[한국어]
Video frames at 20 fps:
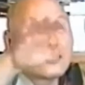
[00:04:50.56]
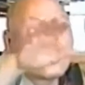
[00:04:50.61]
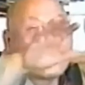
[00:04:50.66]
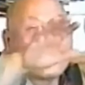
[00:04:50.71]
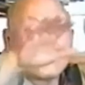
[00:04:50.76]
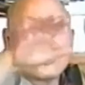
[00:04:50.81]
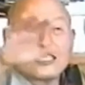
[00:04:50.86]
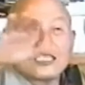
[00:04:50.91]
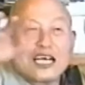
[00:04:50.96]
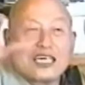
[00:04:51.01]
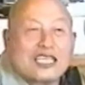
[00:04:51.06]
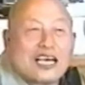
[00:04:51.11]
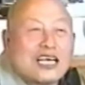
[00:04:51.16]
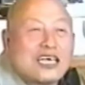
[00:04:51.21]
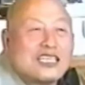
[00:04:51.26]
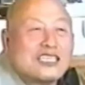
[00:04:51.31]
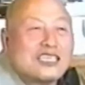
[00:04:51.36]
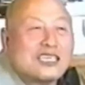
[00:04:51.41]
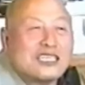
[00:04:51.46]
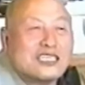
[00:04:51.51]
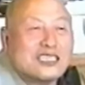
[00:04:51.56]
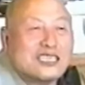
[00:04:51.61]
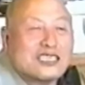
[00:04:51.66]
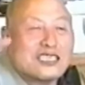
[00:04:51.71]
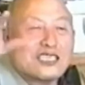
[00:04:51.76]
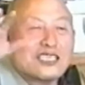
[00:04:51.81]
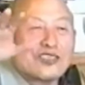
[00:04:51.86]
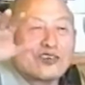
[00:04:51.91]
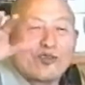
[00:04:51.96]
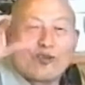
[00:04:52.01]
진리 찾아
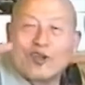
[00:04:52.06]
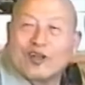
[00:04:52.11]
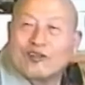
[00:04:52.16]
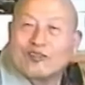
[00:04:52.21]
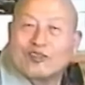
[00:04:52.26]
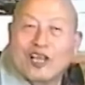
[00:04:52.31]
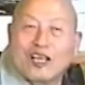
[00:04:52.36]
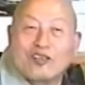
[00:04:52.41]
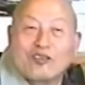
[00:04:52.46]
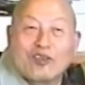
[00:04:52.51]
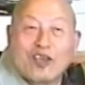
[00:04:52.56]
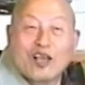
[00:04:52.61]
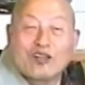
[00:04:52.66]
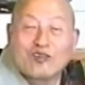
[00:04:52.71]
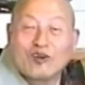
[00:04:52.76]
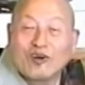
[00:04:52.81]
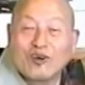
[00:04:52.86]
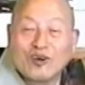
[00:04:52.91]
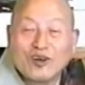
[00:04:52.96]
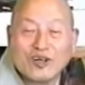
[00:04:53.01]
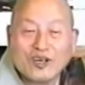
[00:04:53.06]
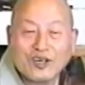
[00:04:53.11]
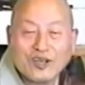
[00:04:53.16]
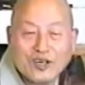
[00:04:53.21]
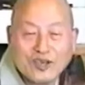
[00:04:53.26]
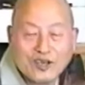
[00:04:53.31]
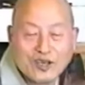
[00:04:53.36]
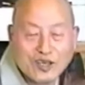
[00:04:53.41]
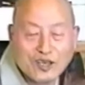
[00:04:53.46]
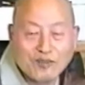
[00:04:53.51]
이절저절 교회를 댕기해도
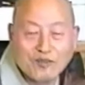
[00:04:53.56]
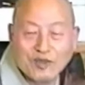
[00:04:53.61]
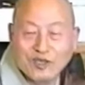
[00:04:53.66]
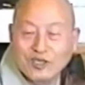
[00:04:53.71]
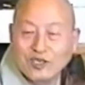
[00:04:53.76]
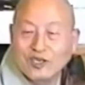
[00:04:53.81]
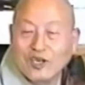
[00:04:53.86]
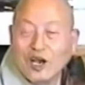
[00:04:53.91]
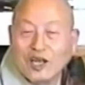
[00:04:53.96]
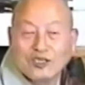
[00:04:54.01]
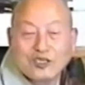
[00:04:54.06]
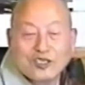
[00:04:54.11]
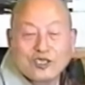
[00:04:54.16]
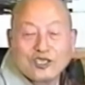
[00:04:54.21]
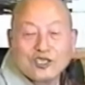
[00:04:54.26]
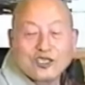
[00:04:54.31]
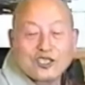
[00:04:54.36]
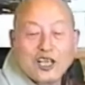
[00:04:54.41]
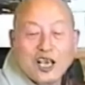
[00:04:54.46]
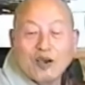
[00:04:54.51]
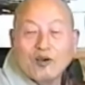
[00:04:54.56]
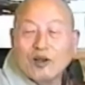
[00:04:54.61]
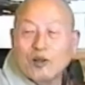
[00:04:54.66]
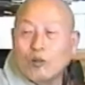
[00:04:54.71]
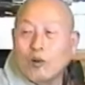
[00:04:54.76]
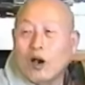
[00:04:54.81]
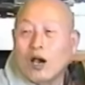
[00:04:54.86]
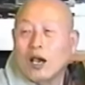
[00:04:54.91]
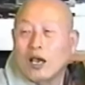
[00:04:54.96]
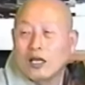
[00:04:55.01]
이미 지가 지 생활에
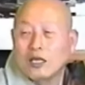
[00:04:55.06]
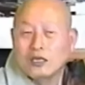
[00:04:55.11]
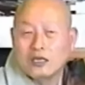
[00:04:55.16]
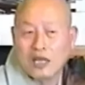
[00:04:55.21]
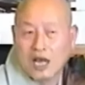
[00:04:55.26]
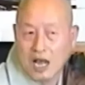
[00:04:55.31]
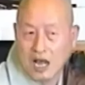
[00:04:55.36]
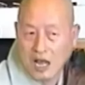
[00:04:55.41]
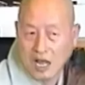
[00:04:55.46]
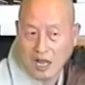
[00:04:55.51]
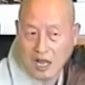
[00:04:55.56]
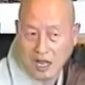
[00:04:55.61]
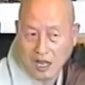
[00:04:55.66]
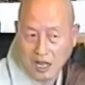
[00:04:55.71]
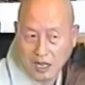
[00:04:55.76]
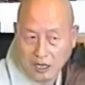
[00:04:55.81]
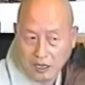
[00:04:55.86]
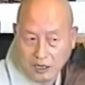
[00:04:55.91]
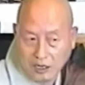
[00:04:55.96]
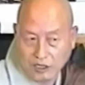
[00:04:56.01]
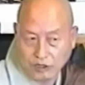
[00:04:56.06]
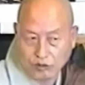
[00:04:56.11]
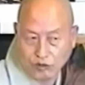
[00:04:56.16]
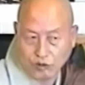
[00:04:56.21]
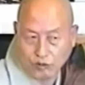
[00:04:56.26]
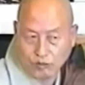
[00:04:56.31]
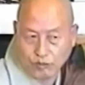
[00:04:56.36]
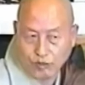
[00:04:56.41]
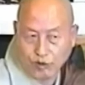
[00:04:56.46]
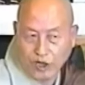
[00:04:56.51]
와가 있다. 그래서
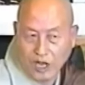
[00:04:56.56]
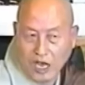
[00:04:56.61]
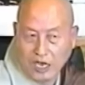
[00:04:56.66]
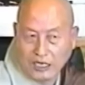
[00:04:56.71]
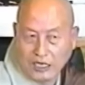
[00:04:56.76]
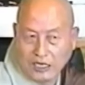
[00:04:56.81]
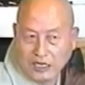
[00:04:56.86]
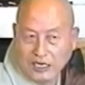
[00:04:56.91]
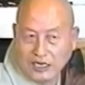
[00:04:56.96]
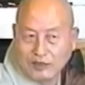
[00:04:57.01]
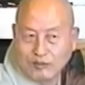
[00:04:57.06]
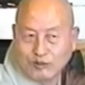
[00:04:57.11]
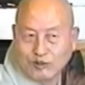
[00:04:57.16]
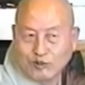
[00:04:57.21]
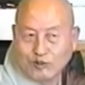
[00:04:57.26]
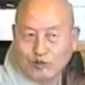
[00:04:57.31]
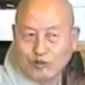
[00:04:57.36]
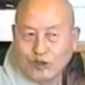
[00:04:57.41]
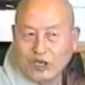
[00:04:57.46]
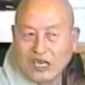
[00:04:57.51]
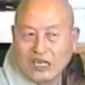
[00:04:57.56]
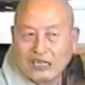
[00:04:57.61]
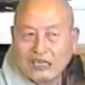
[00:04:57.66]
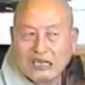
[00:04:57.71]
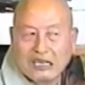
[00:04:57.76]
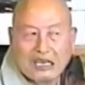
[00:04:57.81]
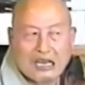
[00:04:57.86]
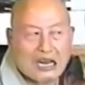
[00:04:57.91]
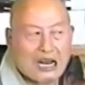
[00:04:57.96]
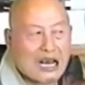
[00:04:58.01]
오늘 보약이 여러분 주위에
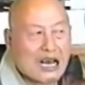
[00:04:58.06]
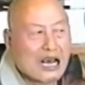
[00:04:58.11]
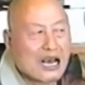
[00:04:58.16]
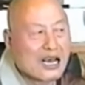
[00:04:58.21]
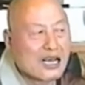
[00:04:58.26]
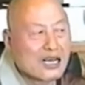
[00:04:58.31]
있는 기라.